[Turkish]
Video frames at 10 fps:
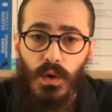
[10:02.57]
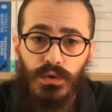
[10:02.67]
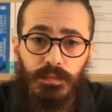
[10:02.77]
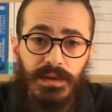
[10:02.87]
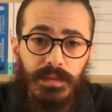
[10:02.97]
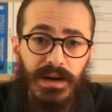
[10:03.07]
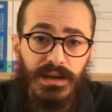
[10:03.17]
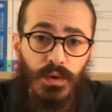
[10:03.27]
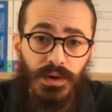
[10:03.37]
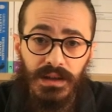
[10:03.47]
oyun bir
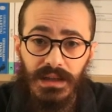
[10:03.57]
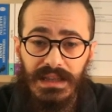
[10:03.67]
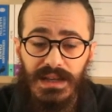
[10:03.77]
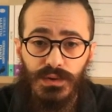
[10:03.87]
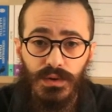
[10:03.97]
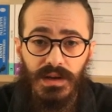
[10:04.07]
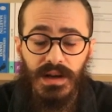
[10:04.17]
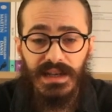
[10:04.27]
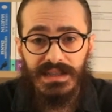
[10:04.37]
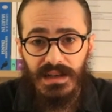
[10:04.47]
perde oynandıktan
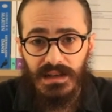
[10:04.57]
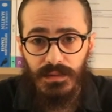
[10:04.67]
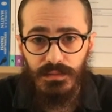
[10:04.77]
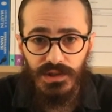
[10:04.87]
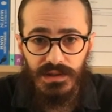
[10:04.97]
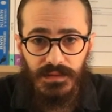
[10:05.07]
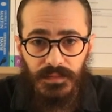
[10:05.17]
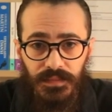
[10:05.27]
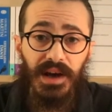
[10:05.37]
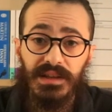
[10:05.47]
sonra yasaklanmıştı.
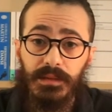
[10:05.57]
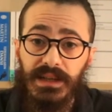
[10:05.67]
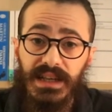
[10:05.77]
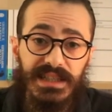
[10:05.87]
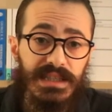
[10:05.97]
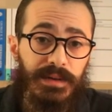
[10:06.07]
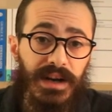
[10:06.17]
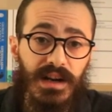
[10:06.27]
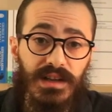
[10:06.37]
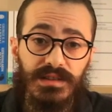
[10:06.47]
Her adımıyla iz
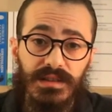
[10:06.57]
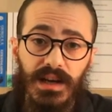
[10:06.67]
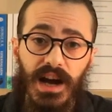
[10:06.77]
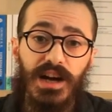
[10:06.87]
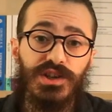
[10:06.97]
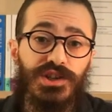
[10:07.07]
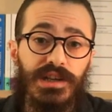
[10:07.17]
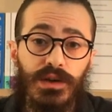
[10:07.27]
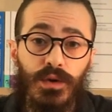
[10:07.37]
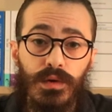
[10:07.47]
bırakan, her
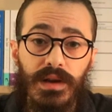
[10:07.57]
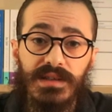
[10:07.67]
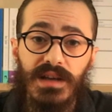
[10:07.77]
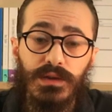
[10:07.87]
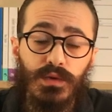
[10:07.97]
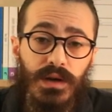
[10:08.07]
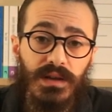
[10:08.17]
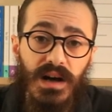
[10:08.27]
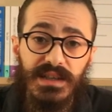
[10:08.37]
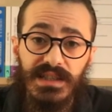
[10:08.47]
şiirle gönüllere tat
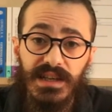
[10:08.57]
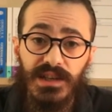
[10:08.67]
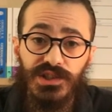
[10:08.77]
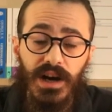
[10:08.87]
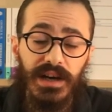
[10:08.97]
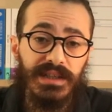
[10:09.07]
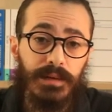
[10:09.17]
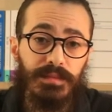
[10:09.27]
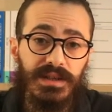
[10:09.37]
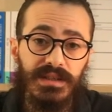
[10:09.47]
kuran az sayıda
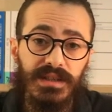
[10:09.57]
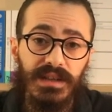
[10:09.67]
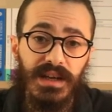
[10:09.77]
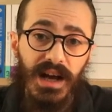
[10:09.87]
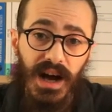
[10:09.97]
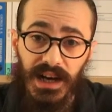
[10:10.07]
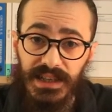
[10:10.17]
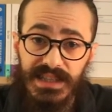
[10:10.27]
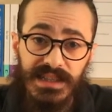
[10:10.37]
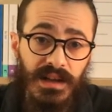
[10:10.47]
şairden biriydi.
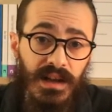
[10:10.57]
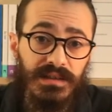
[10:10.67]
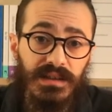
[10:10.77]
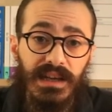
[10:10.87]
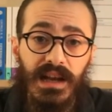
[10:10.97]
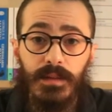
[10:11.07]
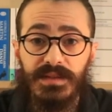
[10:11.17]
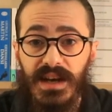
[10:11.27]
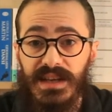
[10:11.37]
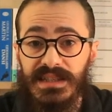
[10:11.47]
Annesinden aldığı
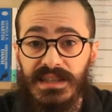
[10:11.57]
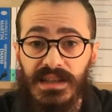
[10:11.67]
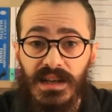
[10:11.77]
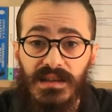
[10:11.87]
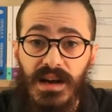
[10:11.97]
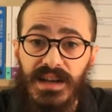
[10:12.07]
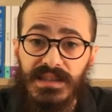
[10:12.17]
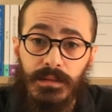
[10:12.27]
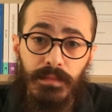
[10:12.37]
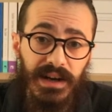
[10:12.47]
ilham sayesinde sanat
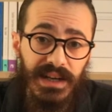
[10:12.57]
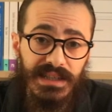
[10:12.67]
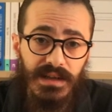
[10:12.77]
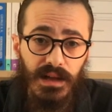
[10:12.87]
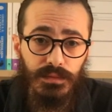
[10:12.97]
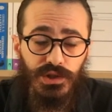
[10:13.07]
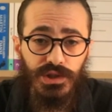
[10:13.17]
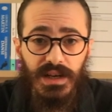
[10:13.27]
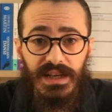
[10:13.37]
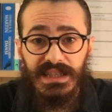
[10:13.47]
hayatının merkezine almış,